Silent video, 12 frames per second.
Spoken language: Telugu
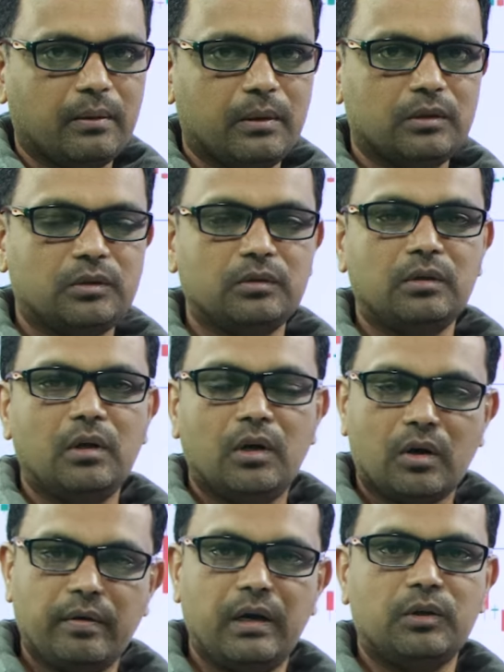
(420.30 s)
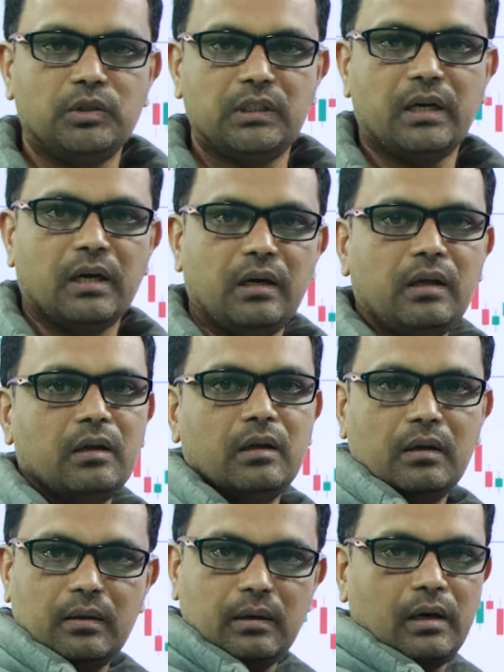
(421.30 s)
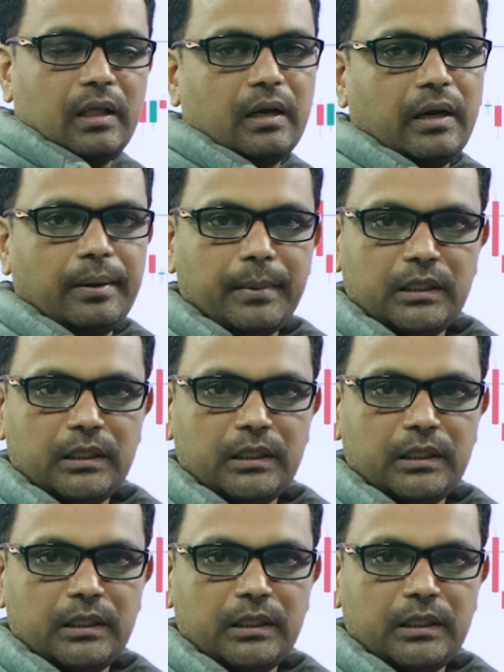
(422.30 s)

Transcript: బయటపడవచ్చు ఒకవేళ వచ్చినా కానీ లేదంటే